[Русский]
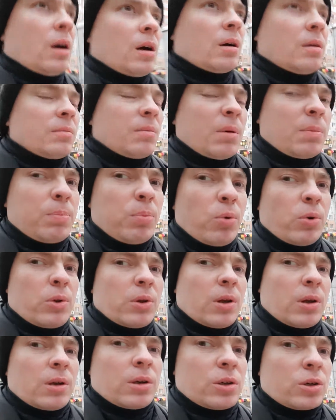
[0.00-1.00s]
Мы
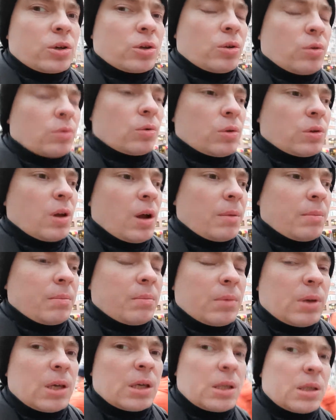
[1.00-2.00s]
поняли, что
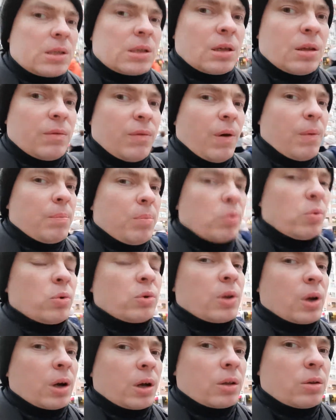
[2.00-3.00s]
там есть два
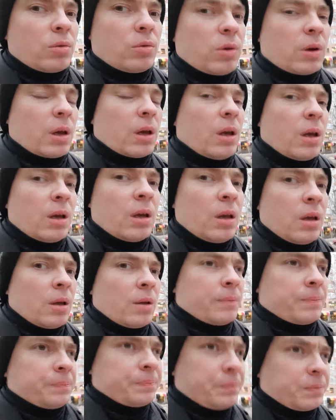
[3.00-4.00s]
пункта, которые
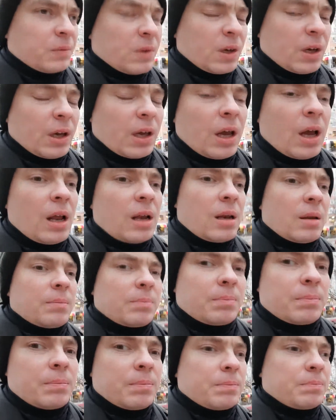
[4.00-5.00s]
реально
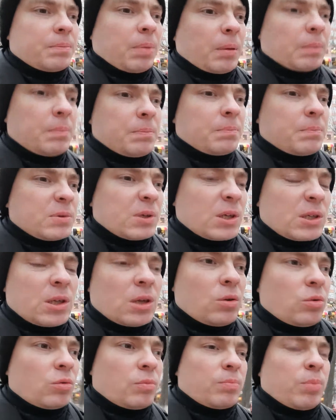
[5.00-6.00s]

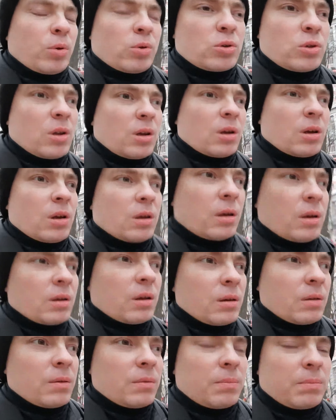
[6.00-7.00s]
создают просто
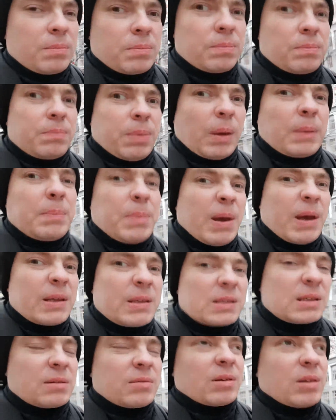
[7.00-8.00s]
э,
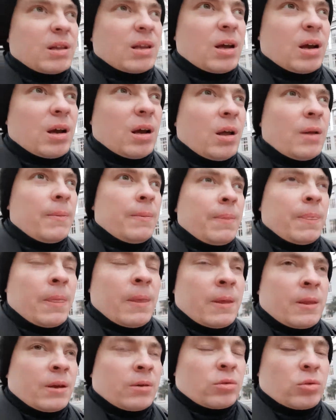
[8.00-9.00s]
препятствия для
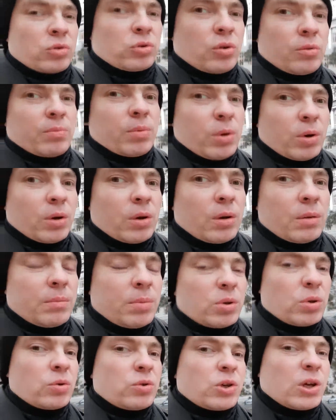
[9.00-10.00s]
того, чтобы
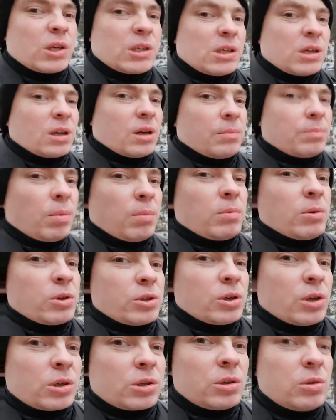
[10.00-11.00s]
быть участником
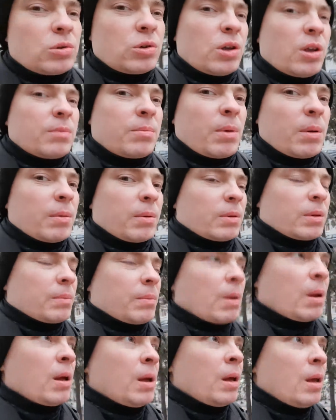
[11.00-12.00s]
публичных слушаний. Мы в
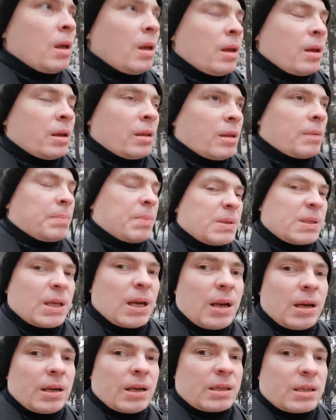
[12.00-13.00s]
этом
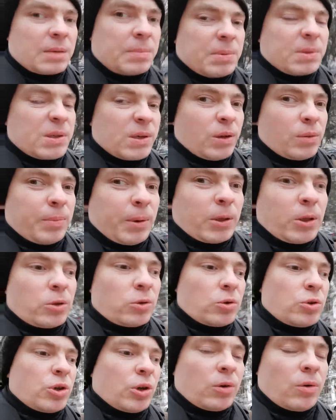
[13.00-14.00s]
написали, я записывал
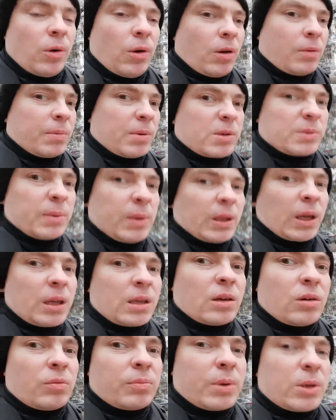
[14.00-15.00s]
предыдущий ролик,
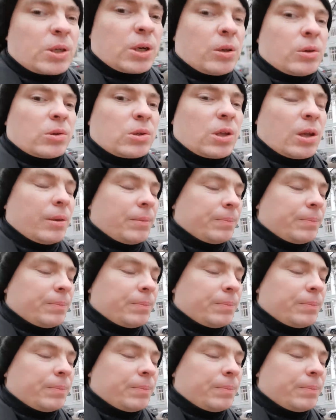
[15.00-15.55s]
посмотрите его, пожалуйста.